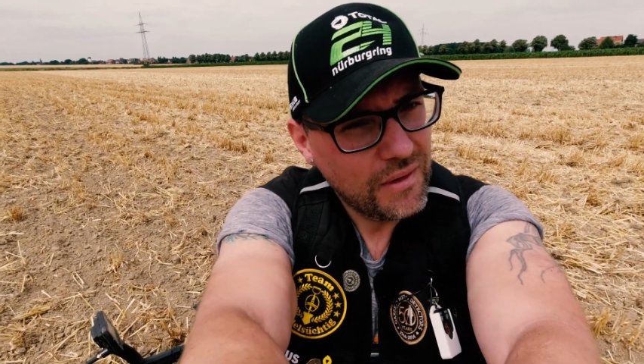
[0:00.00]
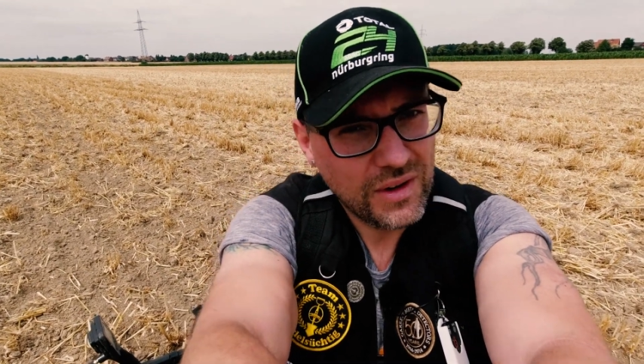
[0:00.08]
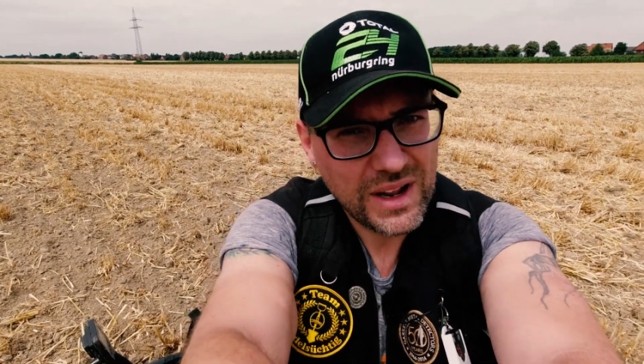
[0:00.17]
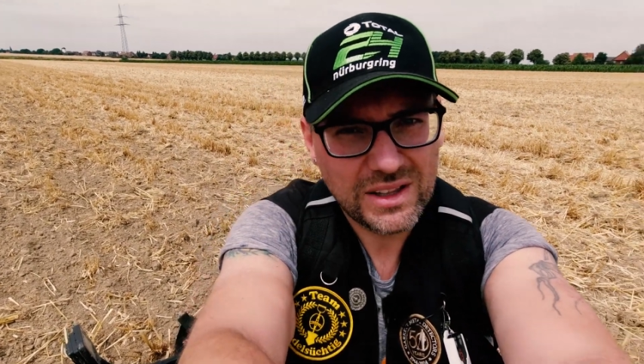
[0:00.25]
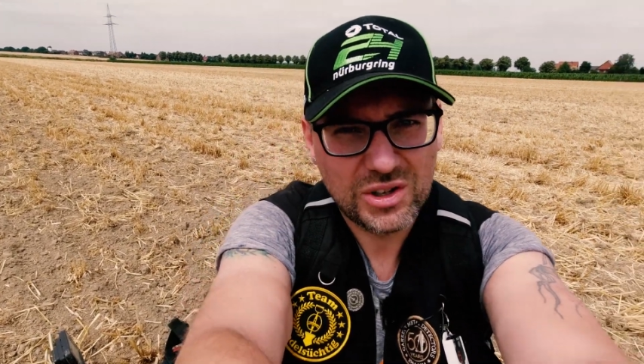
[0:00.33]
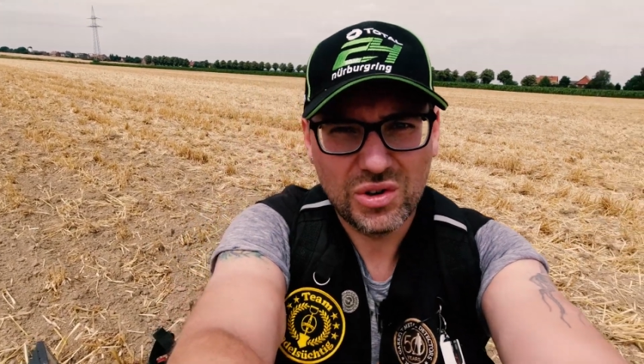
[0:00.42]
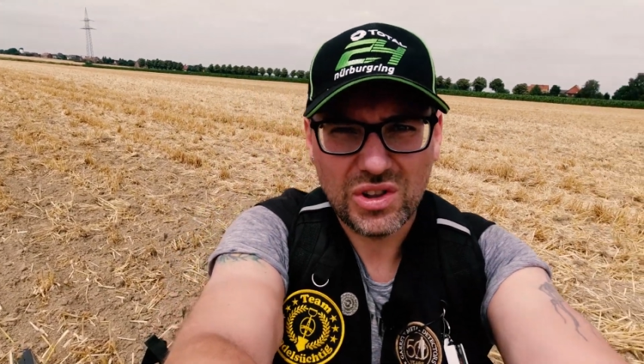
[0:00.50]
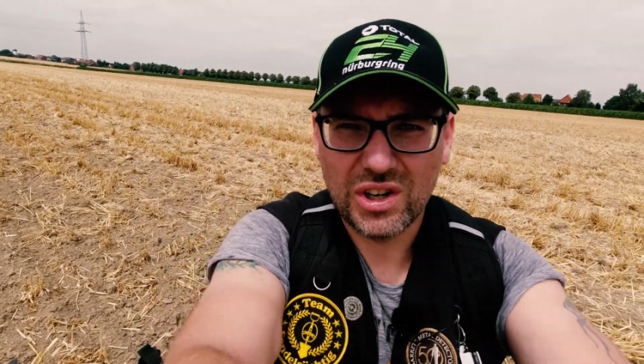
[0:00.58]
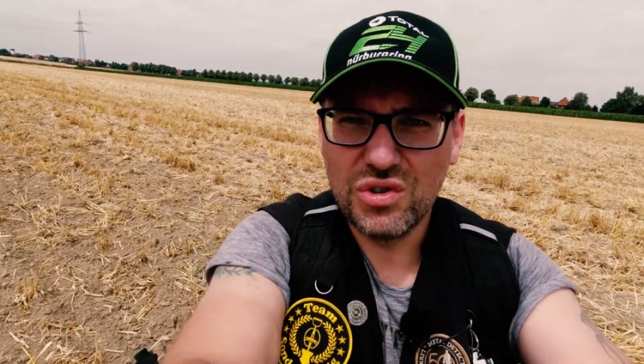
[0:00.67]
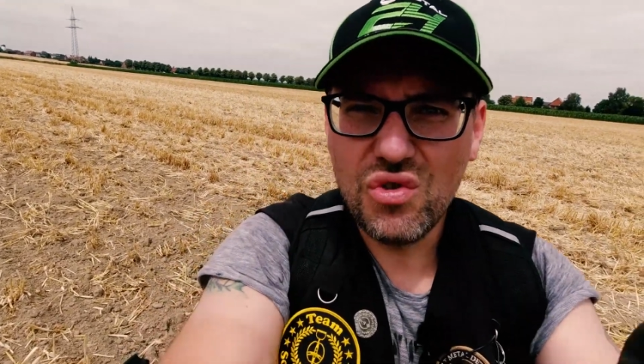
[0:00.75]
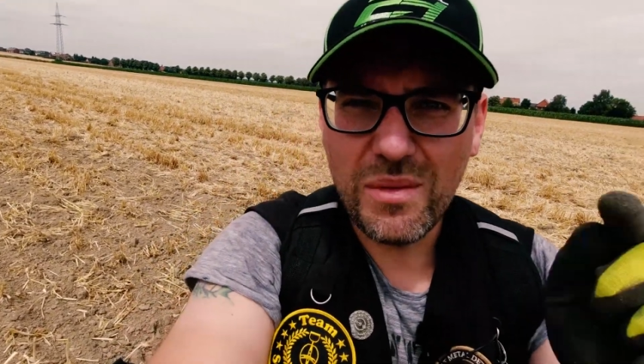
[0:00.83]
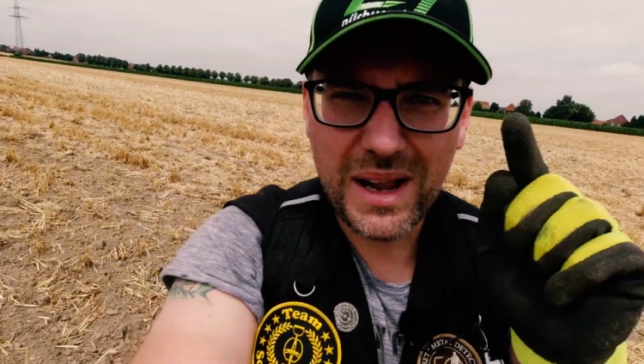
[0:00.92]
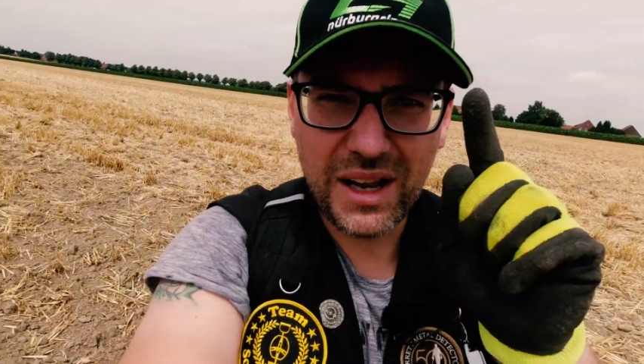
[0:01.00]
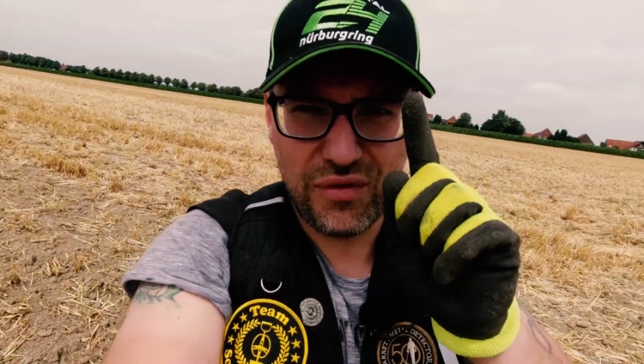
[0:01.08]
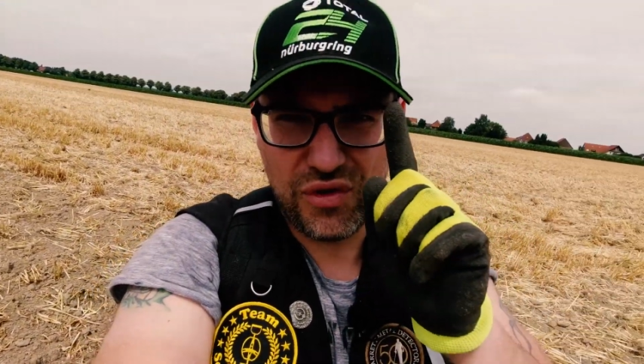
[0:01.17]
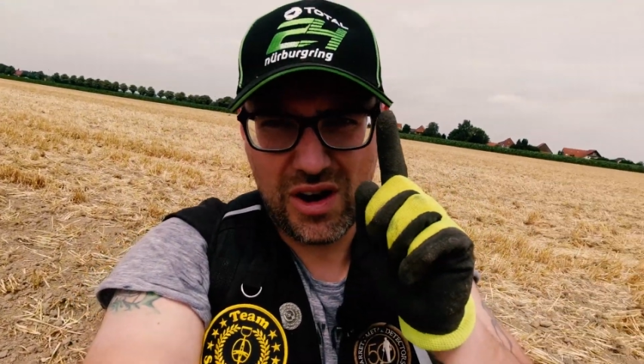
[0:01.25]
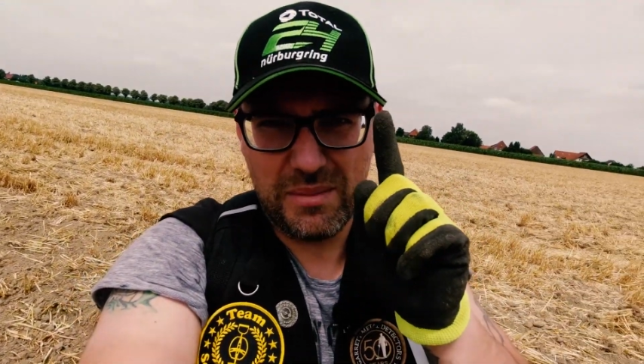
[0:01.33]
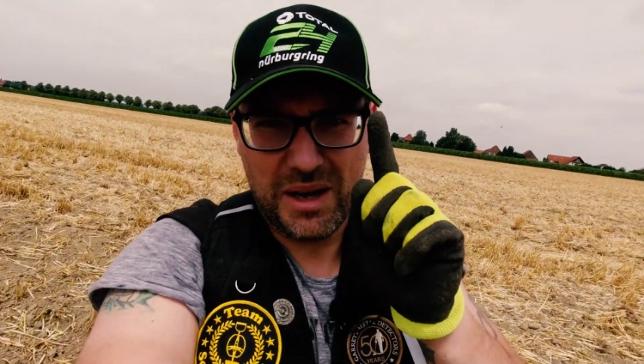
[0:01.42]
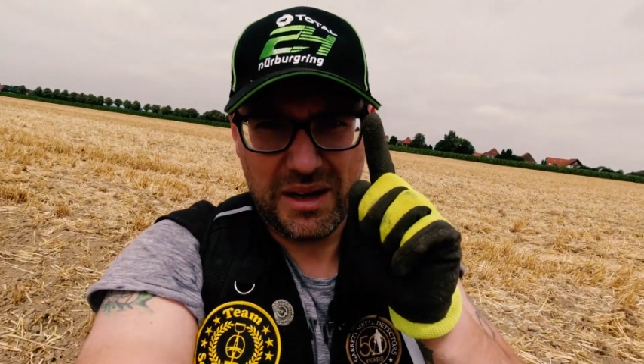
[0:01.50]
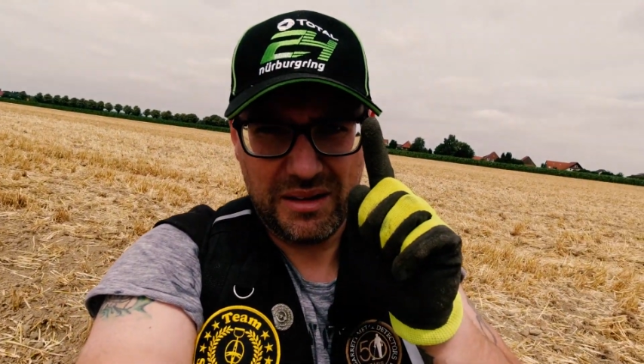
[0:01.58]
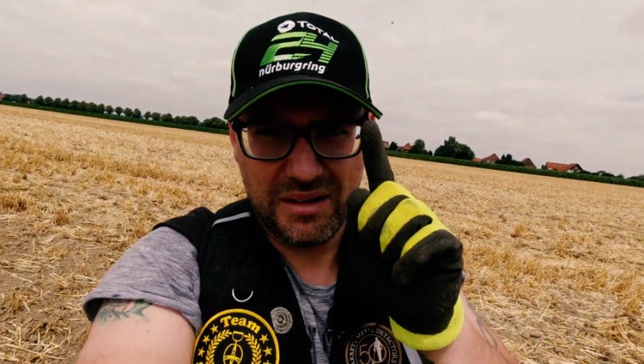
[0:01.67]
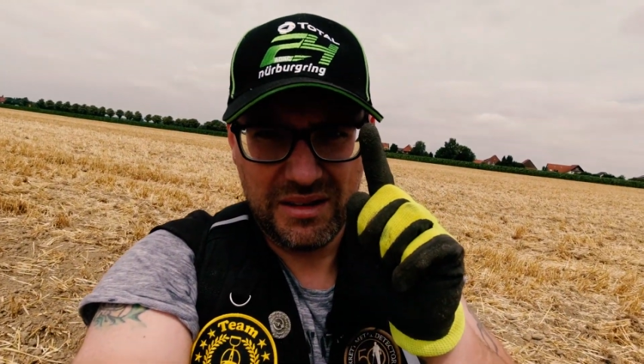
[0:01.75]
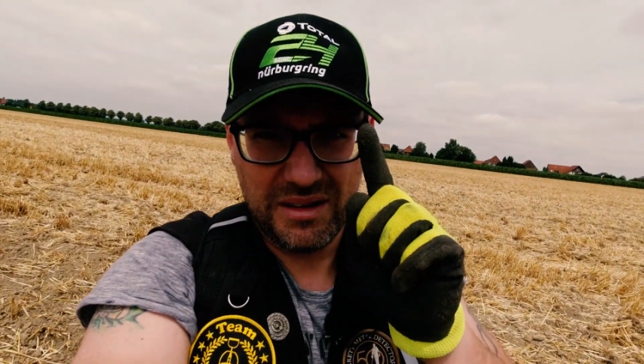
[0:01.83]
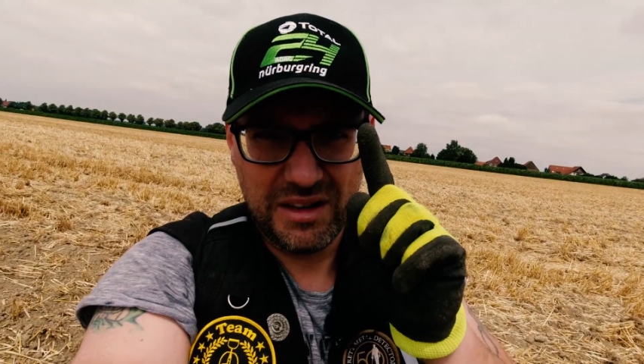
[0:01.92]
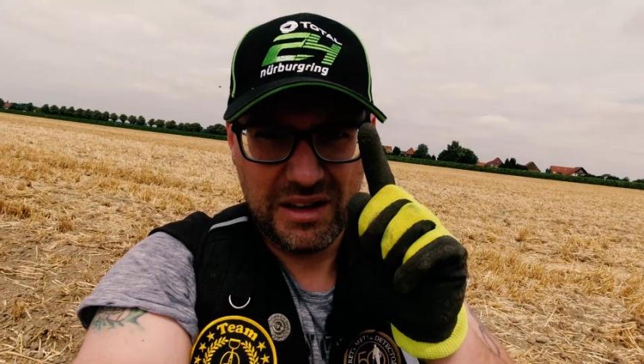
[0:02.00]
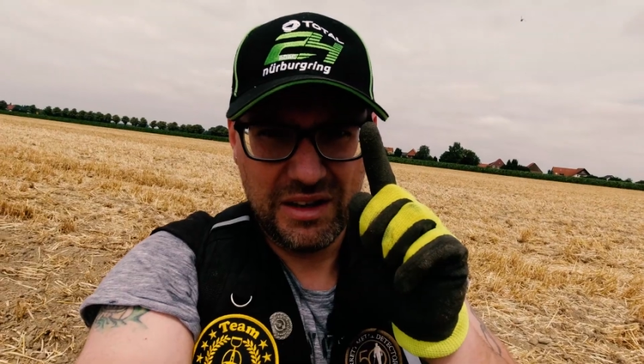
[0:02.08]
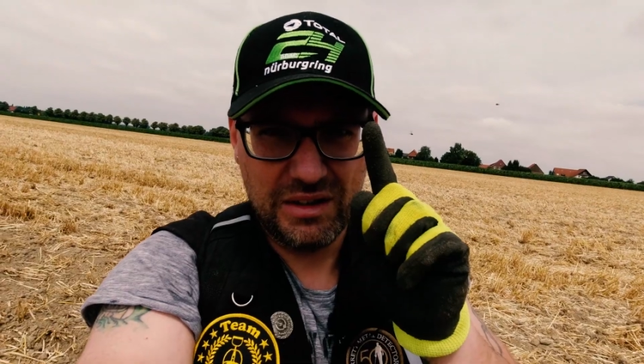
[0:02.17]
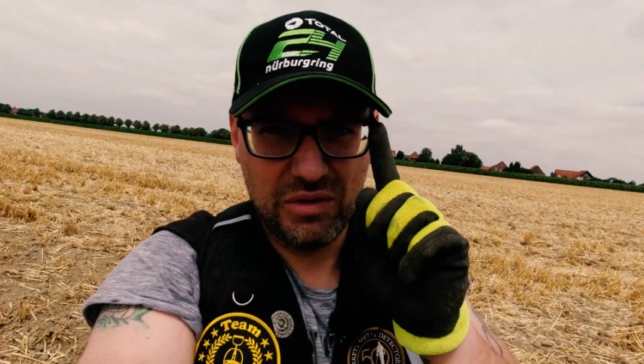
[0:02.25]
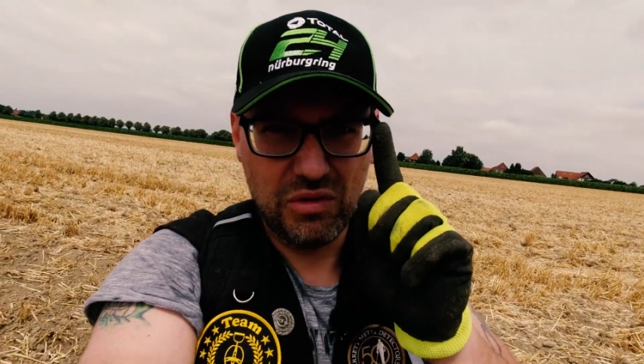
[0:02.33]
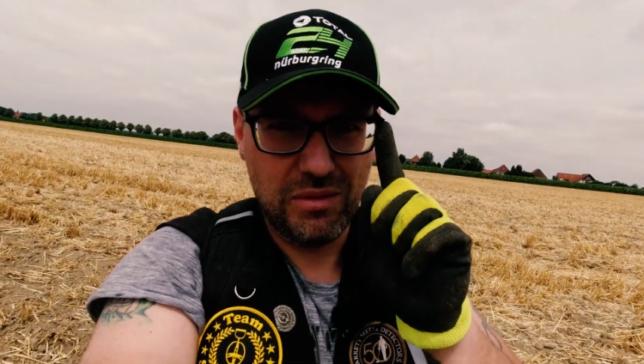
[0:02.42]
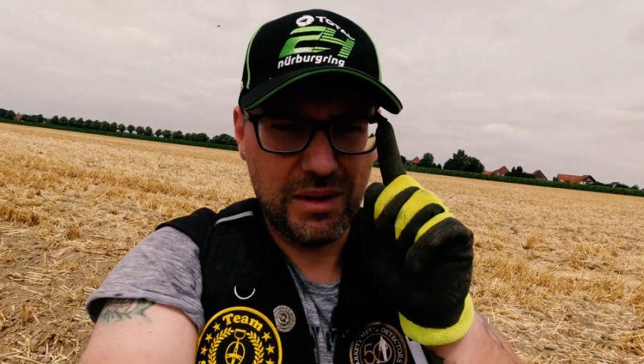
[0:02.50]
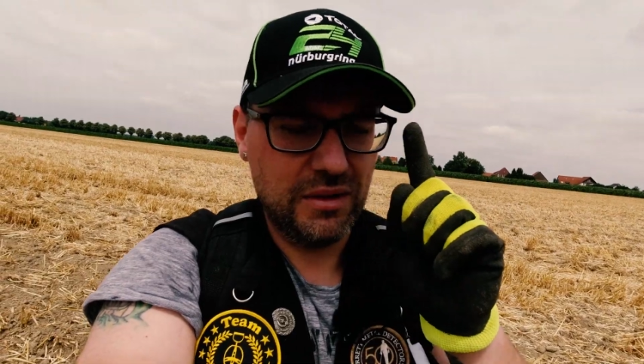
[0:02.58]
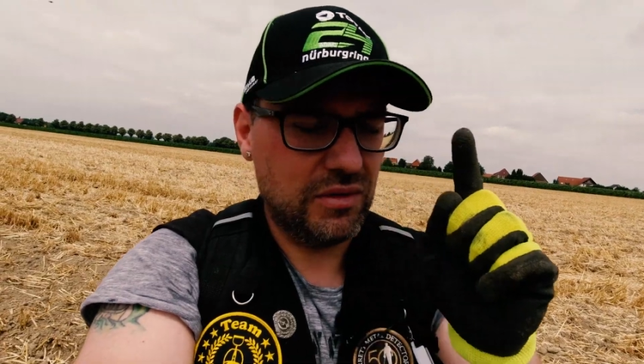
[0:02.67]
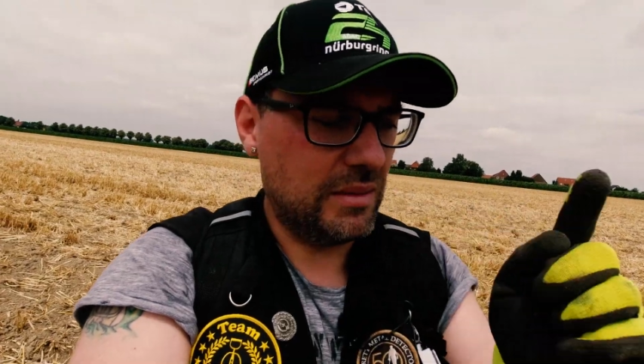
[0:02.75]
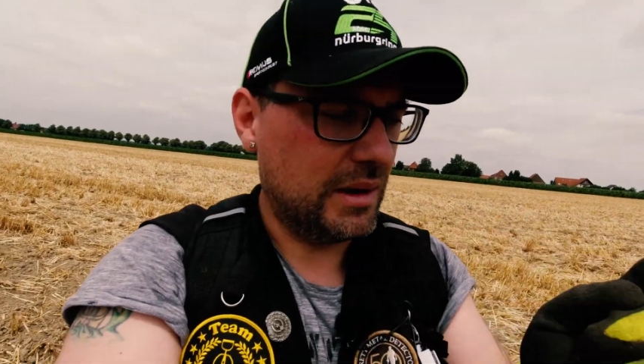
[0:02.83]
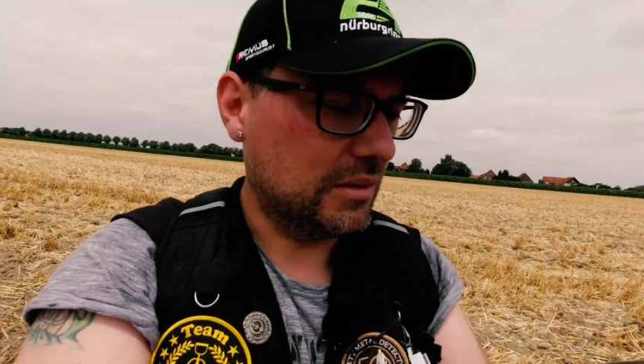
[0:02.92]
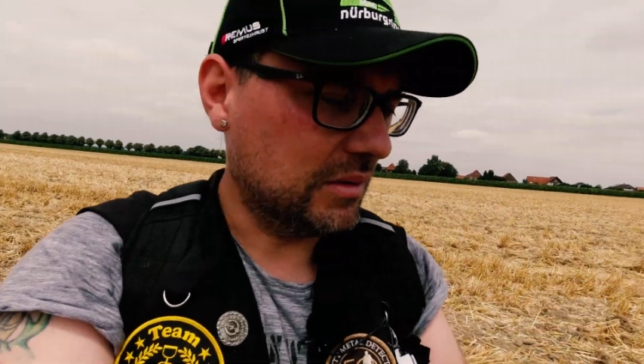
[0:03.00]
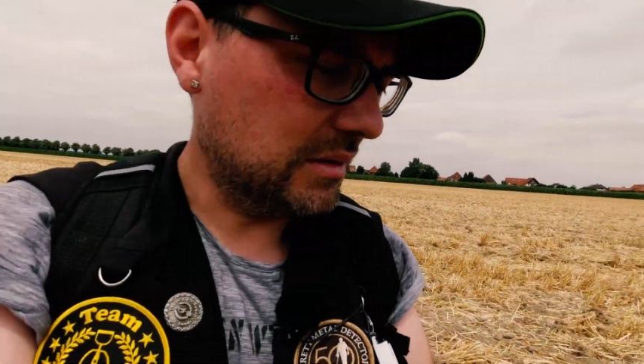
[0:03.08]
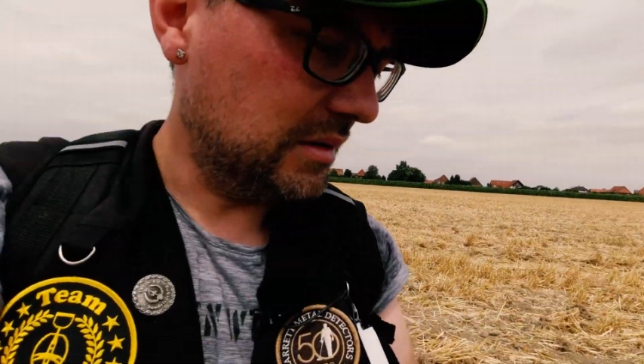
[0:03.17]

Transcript: Und jetzt guckt euch nur mal die Form an. Nur mal die Form an.